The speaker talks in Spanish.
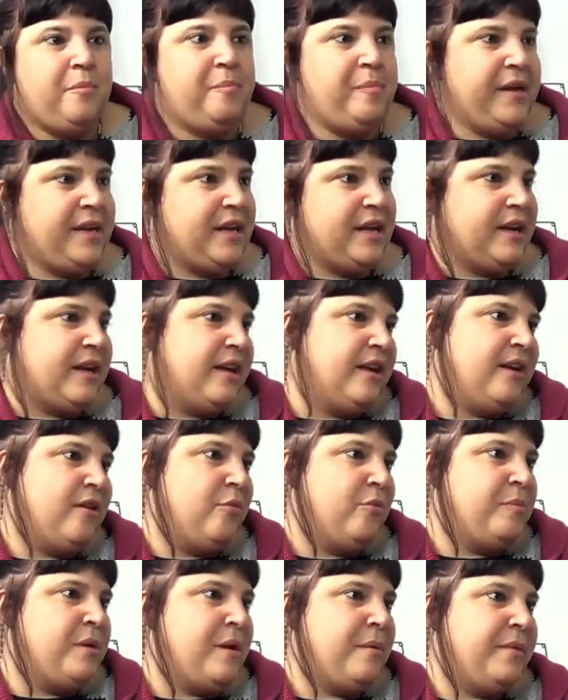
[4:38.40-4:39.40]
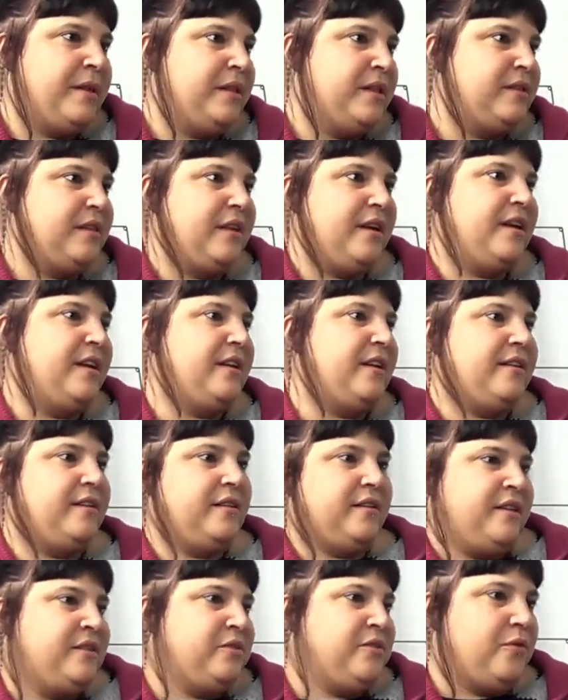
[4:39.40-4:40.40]
peque, que obviamente
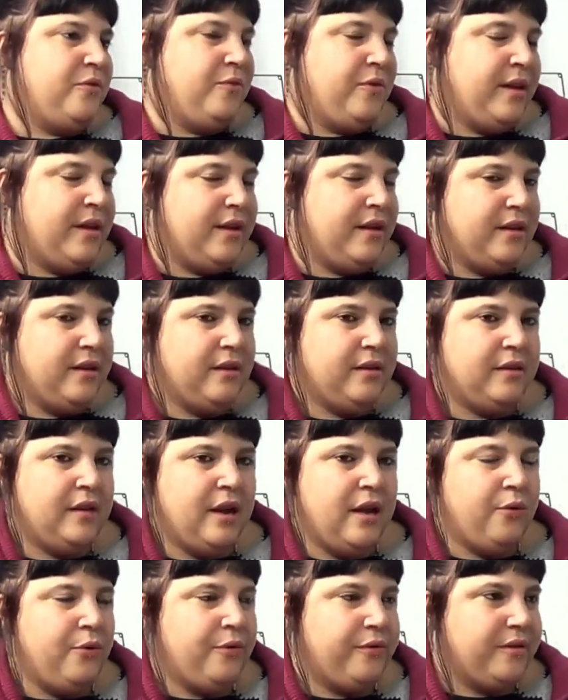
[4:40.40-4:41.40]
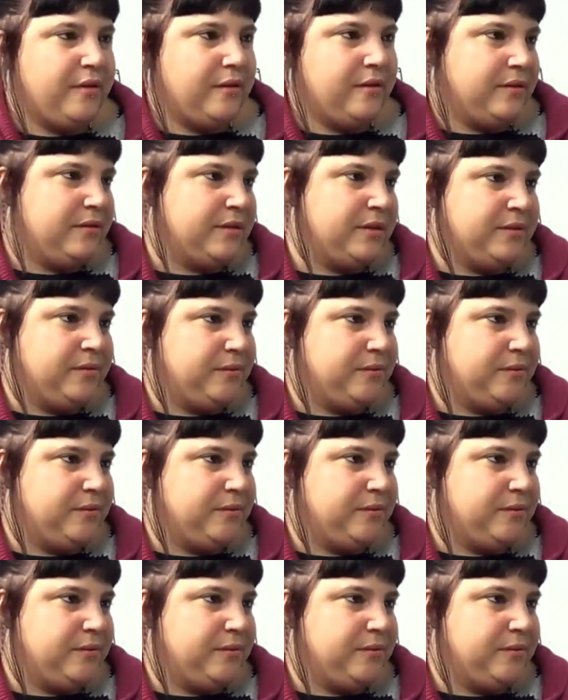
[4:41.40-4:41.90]
eso fue la luz sí.